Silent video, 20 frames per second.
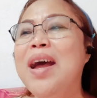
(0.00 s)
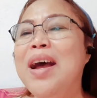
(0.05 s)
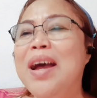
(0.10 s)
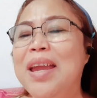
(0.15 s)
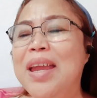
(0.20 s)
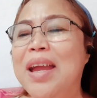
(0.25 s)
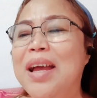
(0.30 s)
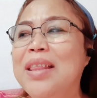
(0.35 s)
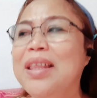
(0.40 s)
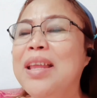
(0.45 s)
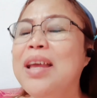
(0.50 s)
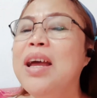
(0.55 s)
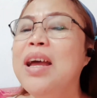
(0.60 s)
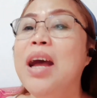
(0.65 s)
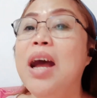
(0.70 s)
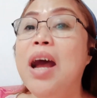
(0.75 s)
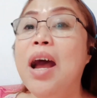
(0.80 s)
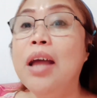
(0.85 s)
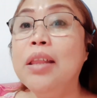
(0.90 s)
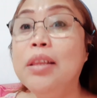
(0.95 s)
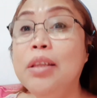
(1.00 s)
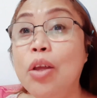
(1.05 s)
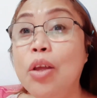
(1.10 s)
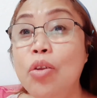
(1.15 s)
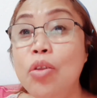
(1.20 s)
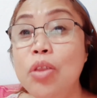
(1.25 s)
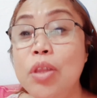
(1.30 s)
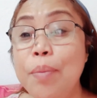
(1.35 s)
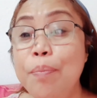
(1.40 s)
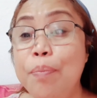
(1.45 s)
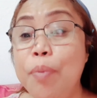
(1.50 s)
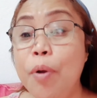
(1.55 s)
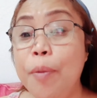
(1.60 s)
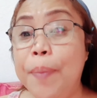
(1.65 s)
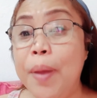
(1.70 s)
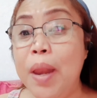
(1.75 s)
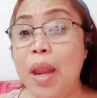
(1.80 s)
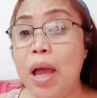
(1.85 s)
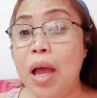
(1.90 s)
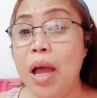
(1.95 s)
Ayan. At ganoon din po
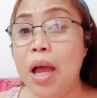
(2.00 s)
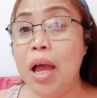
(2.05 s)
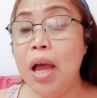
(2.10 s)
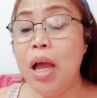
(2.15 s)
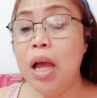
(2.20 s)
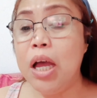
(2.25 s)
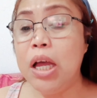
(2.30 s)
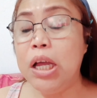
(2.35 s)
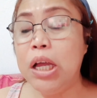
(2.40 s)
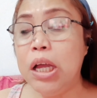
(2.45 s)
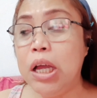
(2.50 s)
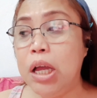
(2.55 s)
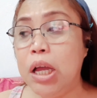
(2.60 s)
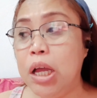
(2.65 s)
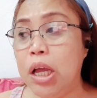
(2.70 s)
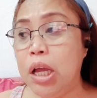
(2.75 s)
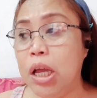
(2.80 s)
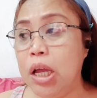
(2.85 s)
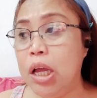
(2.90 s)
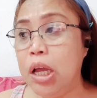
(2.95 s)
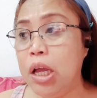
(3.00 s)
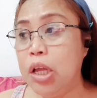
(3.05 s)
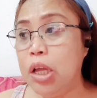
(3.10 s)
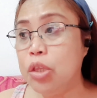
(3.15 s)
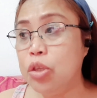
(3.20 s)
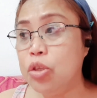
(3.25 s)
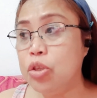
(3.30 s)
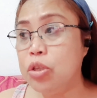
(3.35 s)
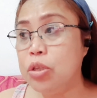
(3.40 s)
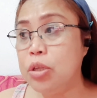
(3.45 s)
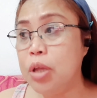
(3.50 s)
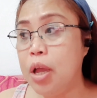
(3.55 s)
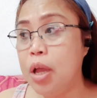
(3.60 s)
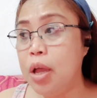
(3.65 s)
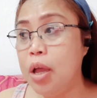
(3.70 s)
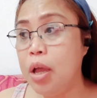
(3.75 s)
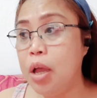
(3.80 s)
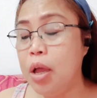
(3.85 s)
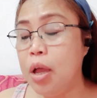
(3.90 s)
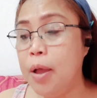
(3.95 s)
pala at
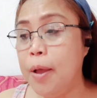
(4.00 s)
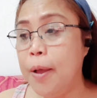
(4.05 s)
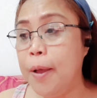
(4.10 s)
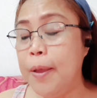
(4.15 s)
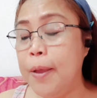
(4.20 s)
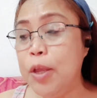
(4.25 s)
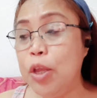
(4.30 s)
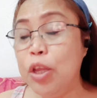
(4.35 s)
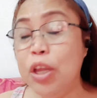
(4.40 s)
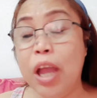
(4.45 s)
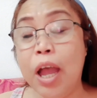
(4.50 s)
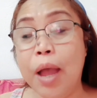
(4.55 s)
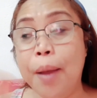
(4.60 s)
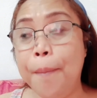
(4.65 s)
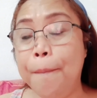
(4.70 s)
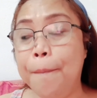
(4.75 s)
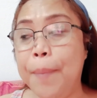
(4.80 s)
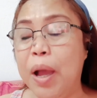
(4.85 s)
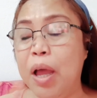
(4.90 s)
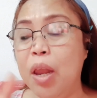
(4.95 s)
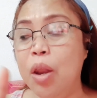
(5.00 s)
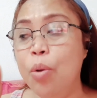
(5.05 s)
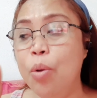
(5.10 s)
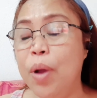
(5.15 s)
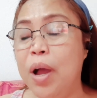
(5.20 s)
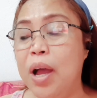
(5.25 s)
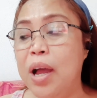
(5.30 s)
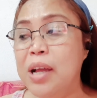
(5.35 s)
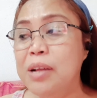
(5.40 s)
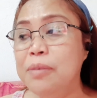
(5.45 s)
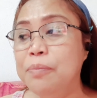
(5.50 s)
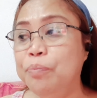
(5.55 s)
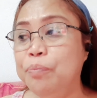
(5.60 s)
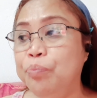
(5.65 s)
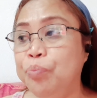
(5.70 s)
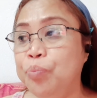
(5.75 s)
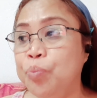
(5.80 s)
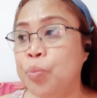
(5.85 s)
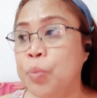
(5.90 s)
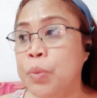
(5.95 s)
uh, yun nga, pangalawa,
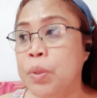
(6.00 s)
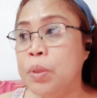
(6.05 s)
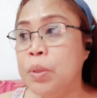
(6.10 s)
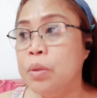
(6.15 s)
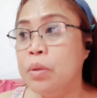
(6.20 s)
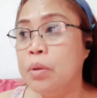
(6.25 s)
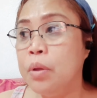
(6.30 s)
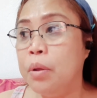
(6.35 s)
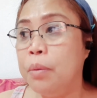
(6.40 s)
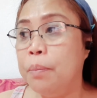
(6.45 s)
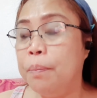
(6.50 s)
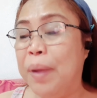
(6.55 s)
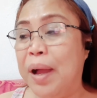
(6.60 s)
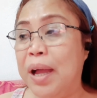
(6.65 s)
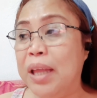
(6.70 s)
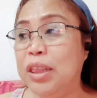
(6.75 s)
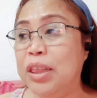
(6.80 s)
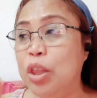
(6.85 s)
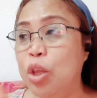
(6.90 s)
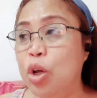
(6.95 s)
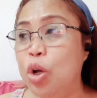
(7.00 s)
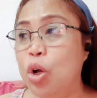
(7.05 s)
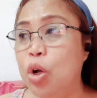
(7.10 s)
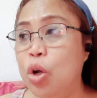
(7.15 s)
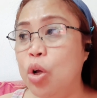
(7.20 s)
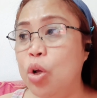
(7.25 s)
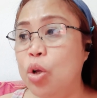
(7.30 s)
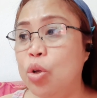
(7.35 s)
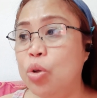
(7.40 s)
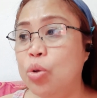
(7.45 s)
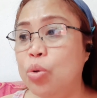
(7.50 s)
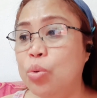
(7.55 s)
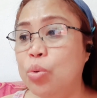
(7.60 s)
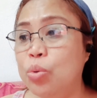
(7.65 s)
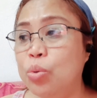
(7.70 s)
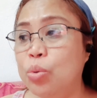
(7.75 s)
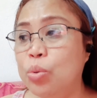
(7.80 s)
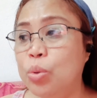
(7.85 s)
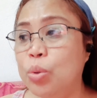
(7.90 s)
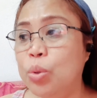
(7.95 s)
pangatlo,
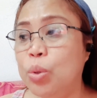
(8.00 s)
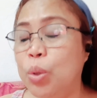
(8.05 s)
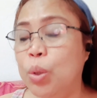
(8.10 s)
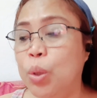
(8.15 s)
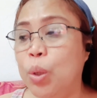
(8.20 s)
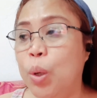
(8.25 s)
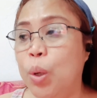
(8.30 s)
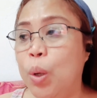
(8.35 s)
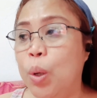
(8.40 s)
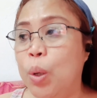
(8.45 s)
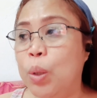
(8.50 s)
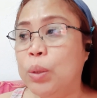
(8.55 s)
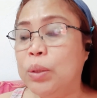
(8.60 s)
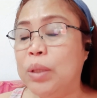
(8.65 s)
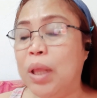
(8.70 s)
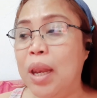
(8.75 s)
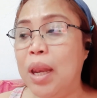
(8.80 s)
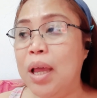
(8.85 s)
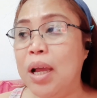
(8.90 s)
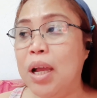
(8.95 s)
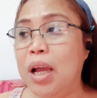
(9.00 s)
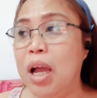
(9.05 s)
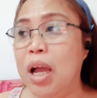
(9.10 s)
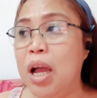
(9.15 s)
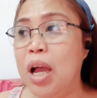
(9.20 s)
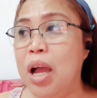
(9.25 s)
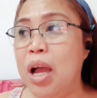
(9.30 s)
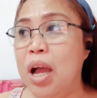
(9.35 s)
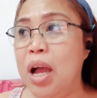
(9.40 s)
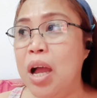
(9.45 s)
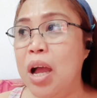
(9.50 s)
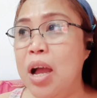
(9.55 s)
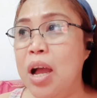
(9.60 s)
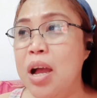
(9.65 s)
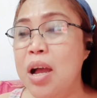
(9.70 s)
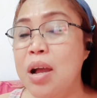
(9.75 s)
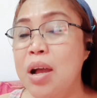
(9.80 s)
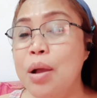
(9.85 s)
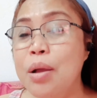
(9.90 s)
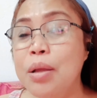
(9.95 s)

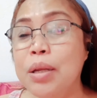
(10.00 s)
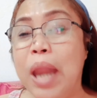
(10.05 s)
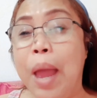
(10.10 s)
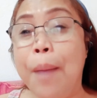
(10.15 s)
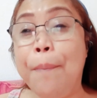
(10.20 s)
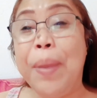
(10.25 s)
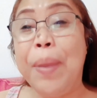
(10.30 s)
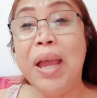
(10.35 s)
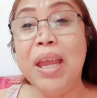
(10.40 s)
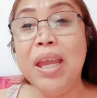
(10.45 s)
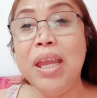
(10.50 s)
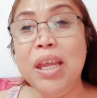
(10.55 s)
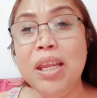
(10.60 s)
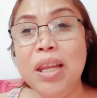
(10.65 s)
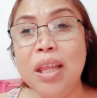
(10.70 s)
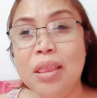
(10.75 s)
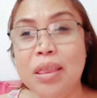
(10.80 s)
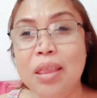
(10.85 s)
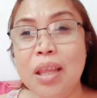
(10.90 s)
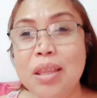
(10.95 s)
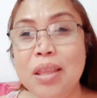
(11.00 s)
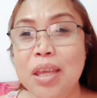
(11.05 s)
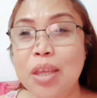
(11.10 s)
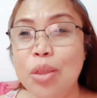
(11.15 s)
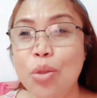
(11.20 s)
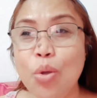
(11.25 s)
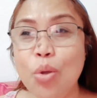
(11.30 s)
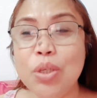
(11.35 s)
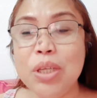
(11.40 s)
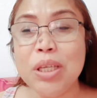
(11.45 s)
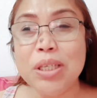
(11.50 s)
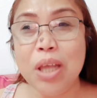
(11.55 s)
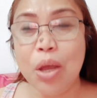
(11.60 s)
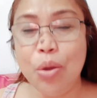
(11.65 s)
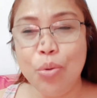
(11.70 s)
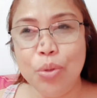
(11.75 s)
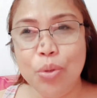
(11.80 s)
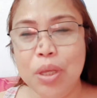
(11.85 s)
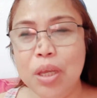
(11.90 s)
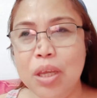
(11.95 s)
talagang napakainit na dito sa
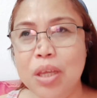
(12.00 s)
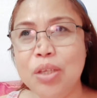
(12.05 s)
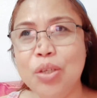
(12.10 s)
Saudi.